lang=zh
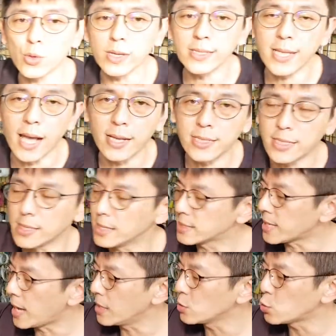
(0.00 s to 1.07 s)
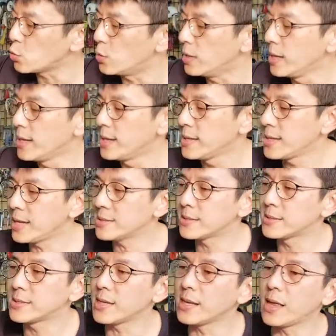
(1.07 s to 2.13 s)
原厂型的上座，那
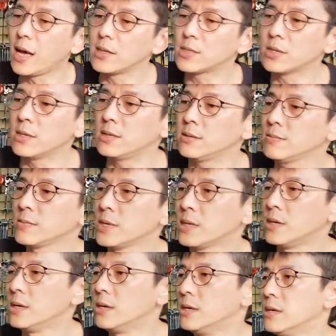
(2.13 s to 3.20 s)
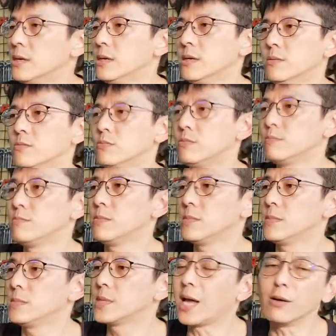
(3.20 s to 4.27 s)
这台车呃
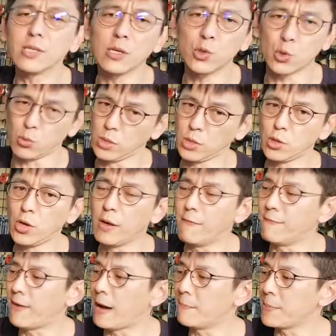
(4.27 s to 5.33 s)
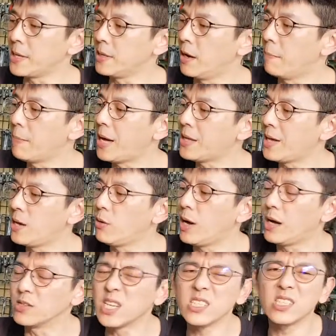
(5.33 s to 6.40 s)
调整阻尼就很方便哈，八代的话
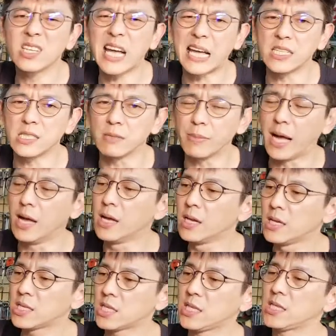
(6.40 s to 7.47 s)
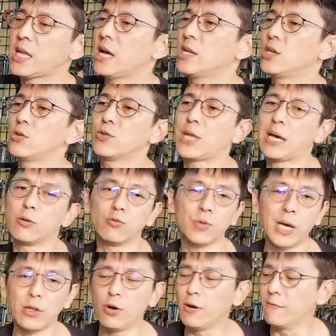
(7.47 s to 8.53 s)
好像是盖子吧，七代、六代、五
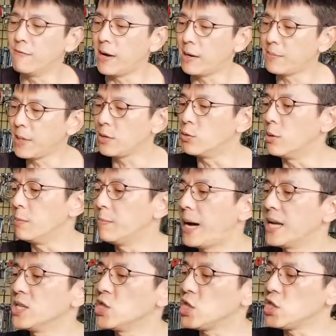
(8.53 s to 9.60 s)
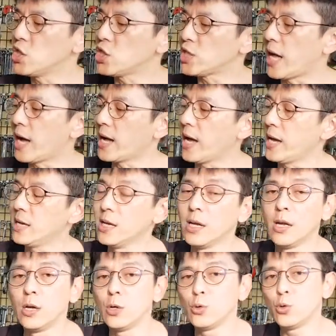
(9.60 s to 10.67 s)
代都很方便。我们把引擎室打开，
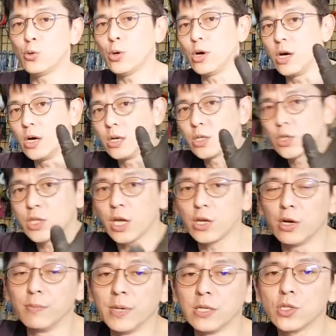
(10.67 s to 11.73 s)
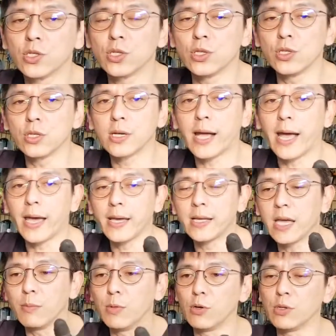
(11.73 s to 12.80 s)
如果车友们是开
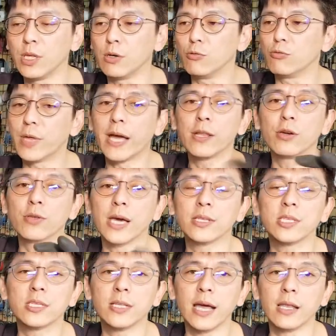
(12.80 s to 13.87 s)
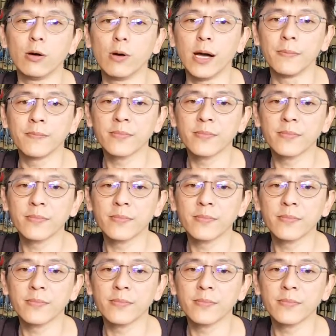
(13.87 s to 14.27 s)
凯 r o 的五代、六代、七代的话，